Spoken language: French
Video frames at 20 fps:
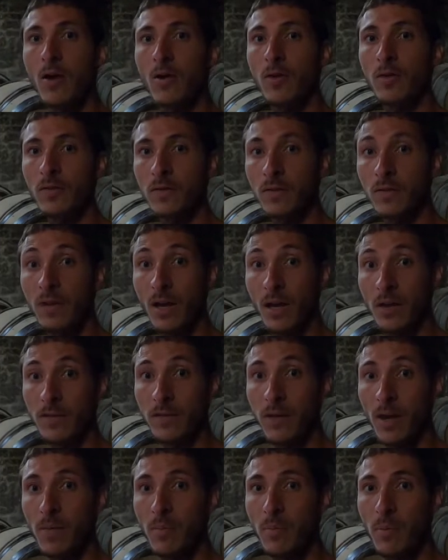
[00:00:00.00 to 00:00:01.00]
Euh, ce qui est
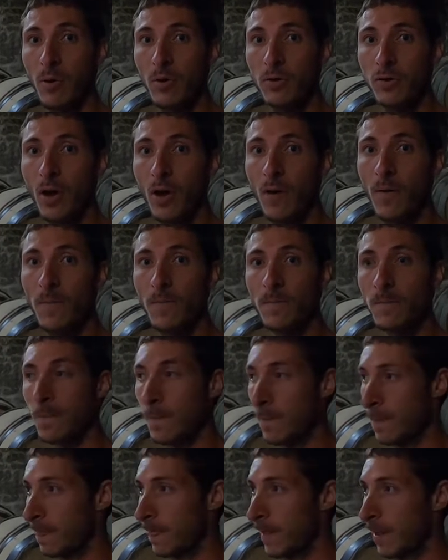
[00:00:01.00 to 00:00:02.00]
assez important.
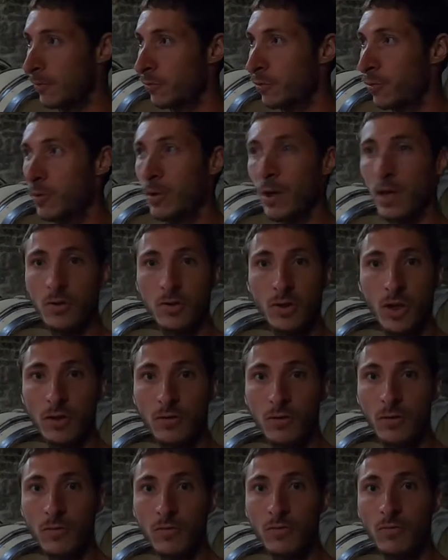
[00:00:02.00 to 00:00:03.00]
Donc là,
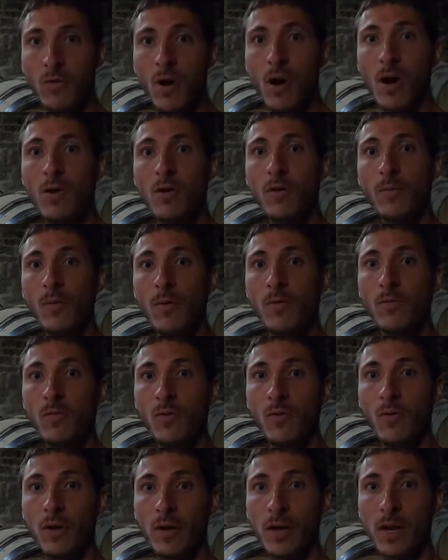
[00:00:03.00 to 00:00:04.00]
j'attends de voir comment
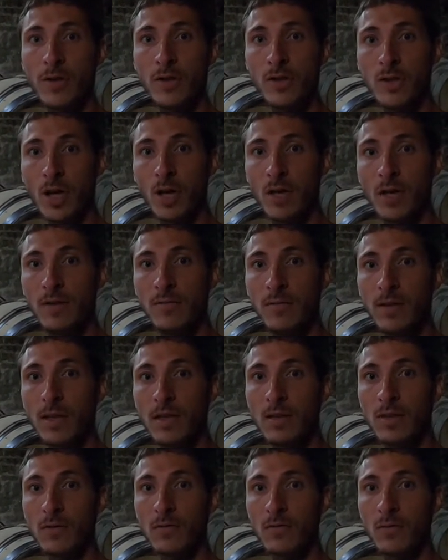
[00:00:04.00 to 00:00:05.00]
vont réagir les
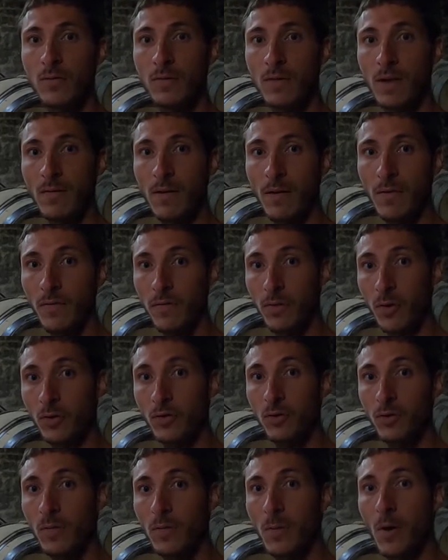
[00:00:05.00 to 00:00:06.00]
vignes. Est-ce que ça va
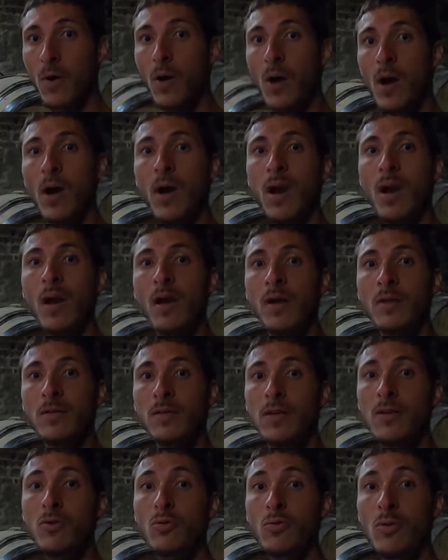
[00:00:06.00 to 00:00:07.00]
fortement
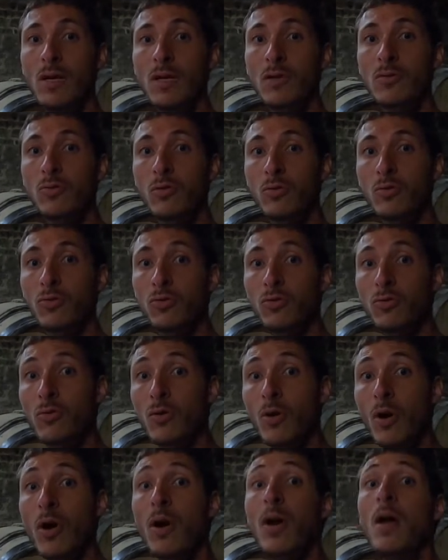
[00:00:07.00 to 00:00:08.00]
diluer le taux de
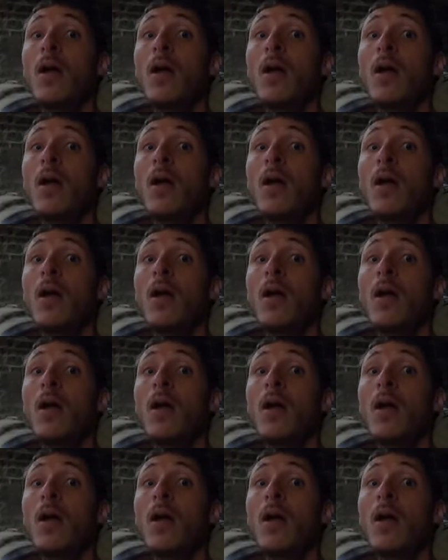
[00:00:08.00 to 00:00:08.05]
sucre,